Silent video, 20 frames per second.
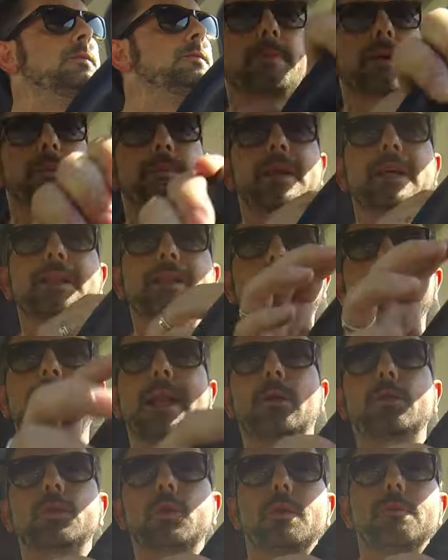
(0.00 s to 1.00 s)
per prendere
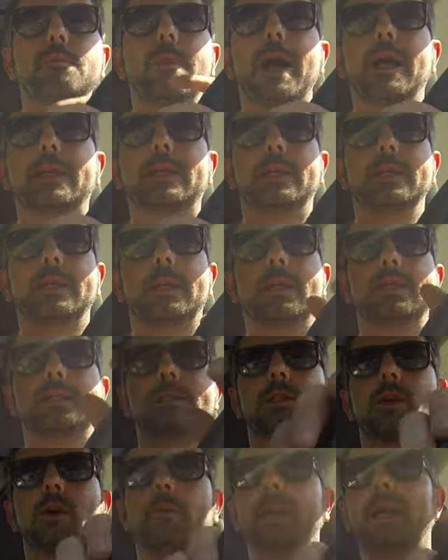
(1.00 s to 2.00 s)
l'audio in macchina
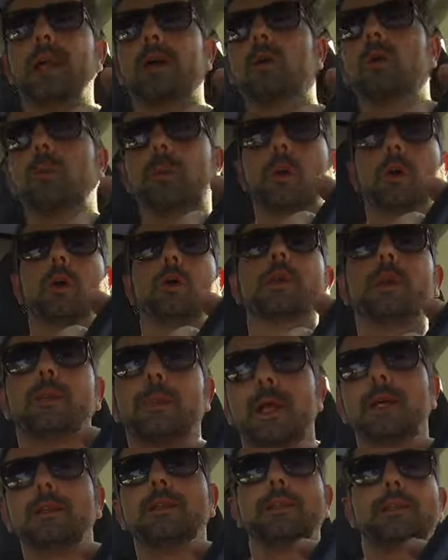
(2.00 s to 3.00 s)
siccome la GoPro
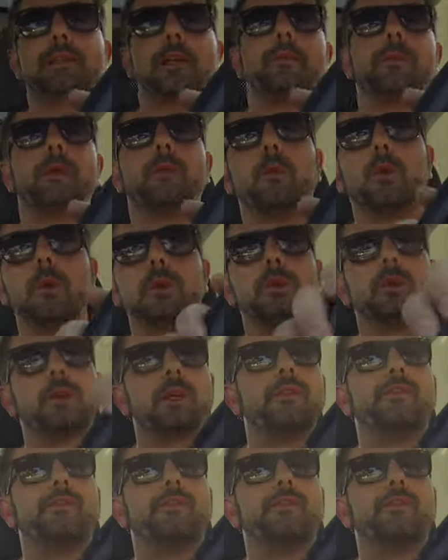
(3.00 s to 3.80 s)
riprende sempre molto